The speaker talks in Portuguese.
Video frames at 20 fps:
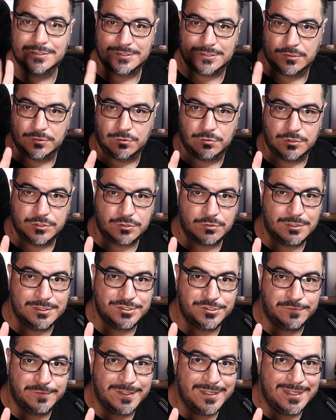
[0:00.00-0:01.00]
São duas coisas
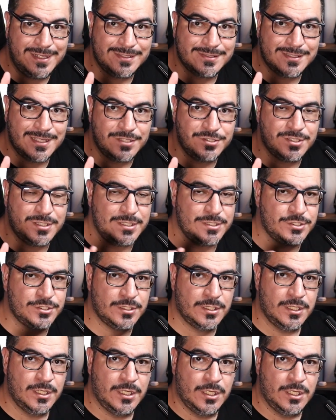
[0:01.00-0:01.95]
diferentes, tá, gente?